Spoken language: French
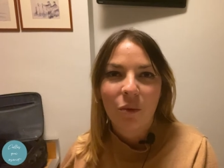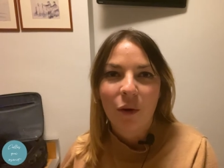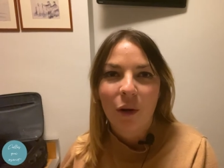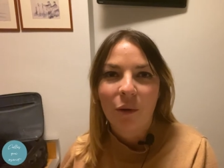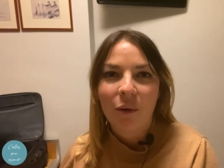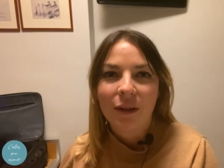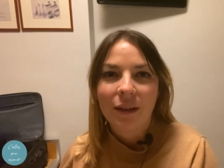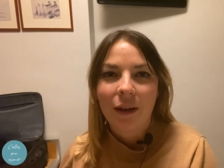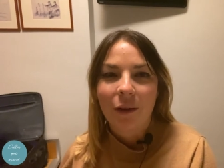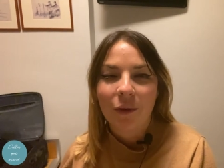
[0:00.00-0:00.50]
peu à
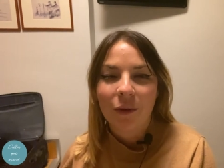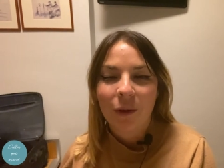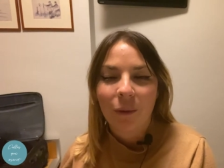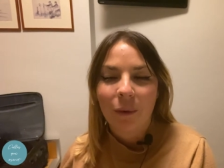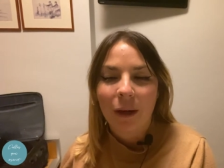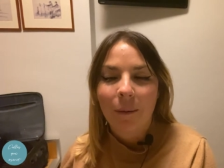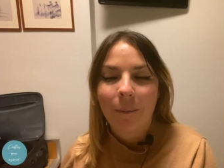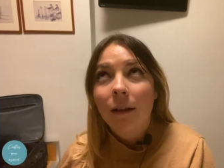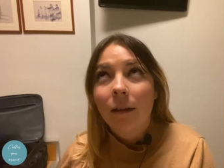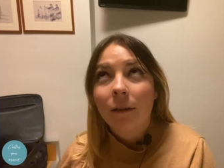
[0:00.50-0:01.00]
quoi ça
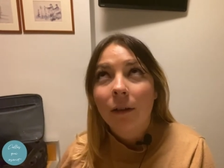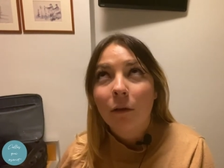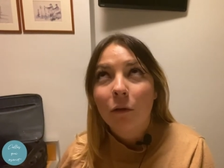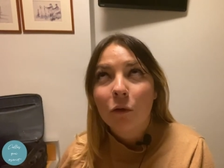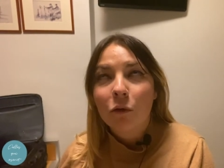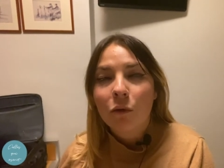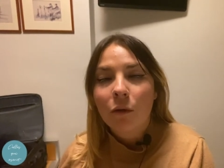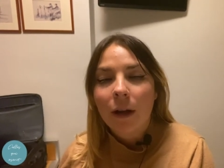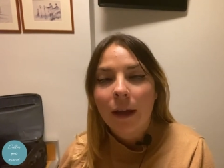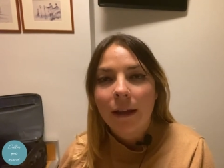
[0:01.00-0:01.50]
ressemblait.
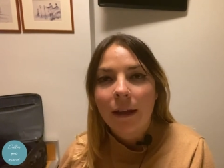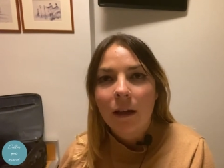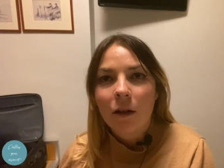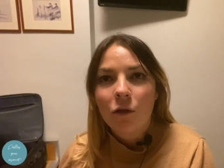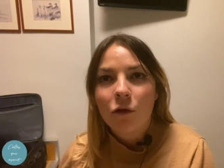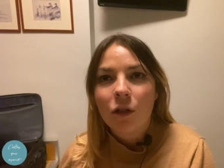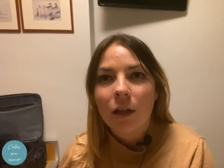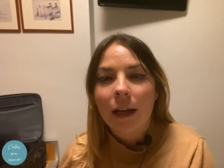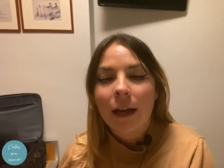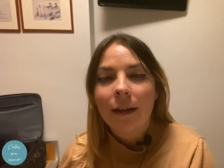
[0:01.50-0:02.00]
L'intervention à laquelle
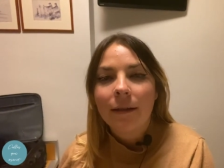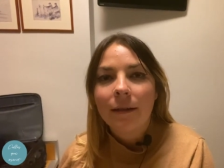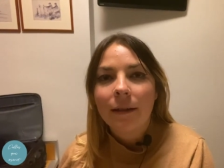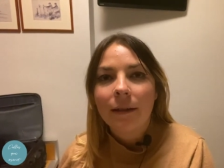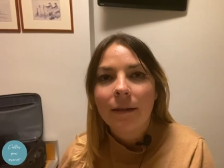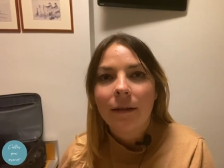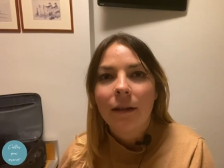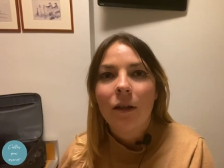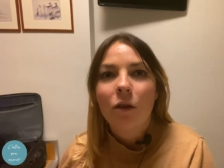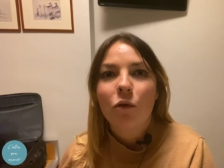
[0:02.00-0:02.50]
j'ai
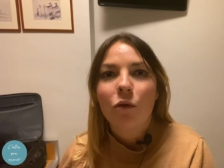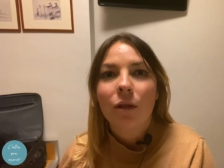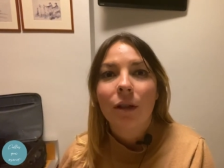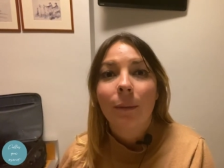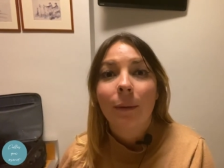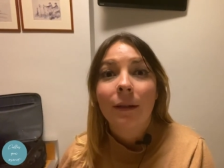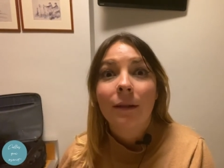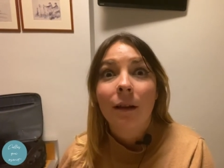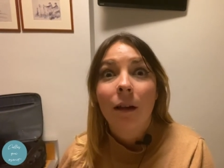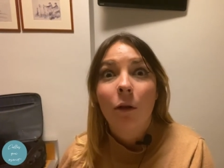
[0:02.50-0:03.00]
assisté juste
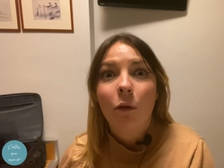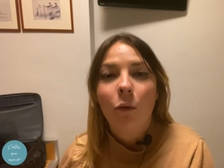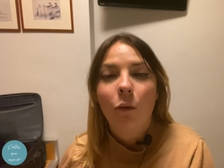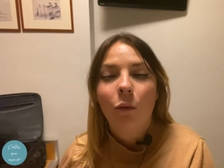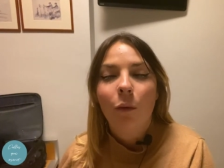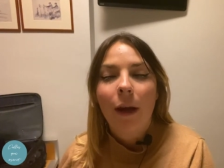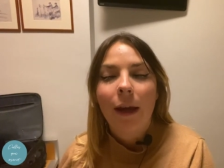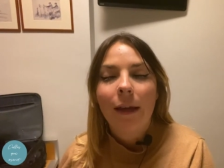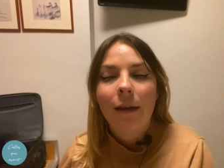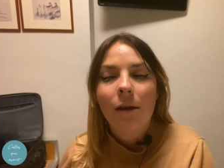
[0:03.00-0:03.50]
après celle de
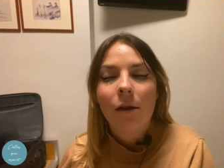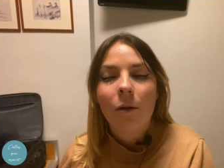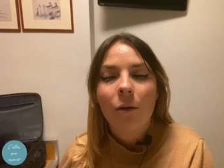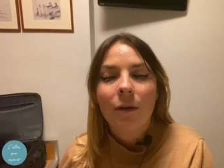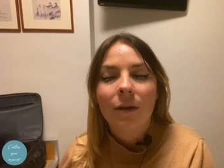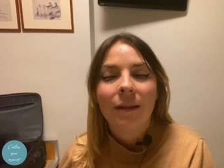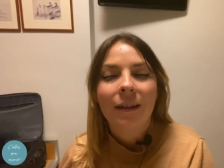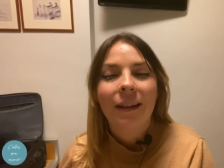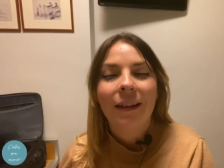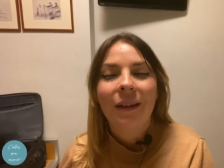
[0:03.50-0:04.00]
Wade, le
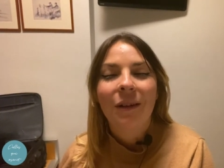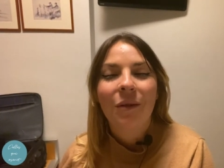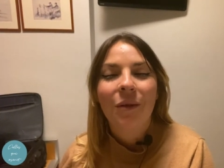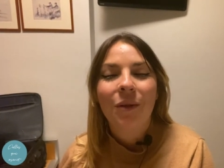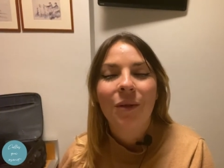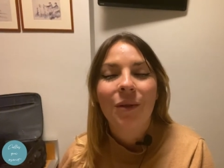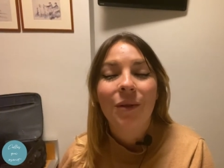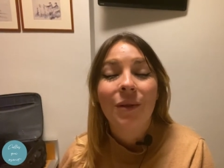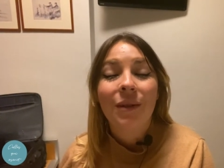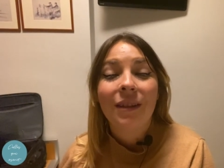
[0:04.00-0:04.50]
CEO
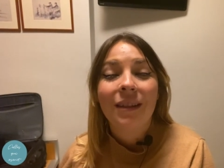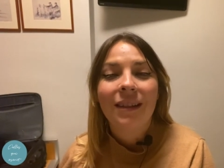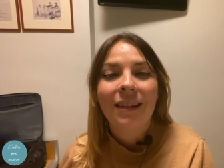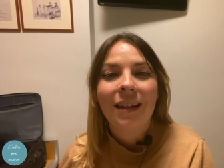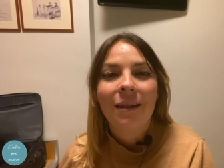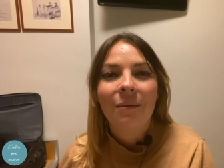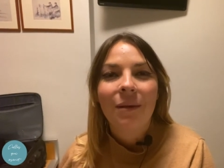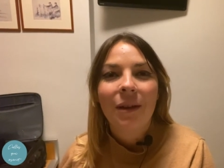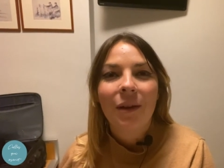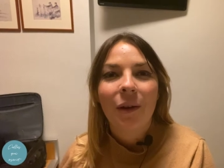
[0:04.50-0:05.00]
de
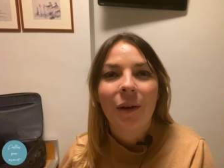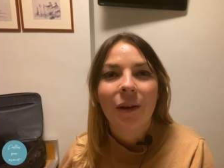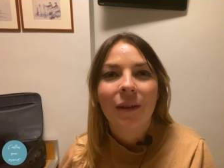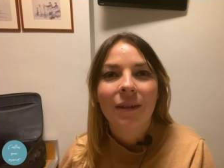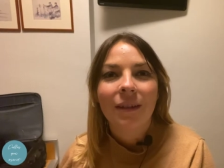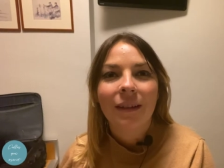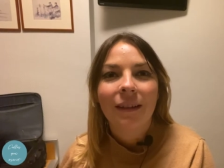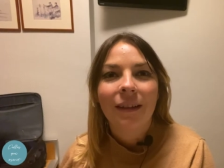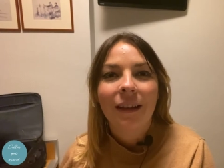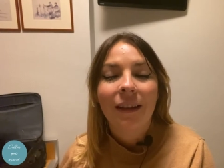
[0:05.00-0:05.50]
Zapier,
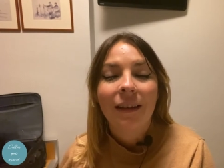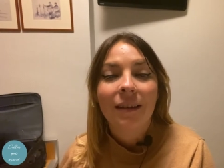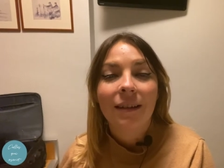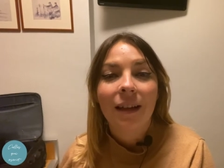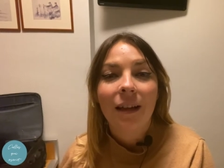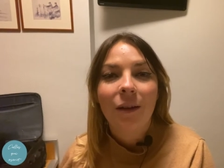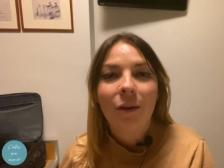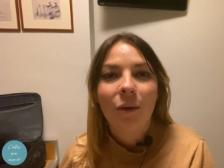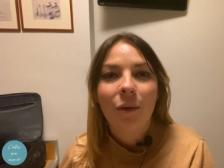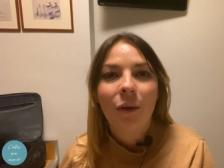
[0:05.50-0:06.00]
c'était
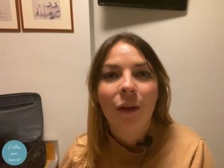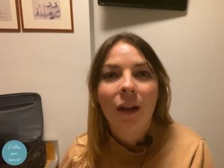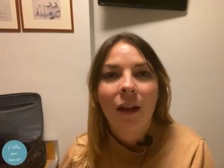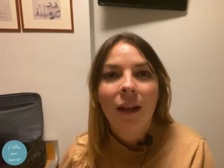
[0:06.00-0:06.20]
celle de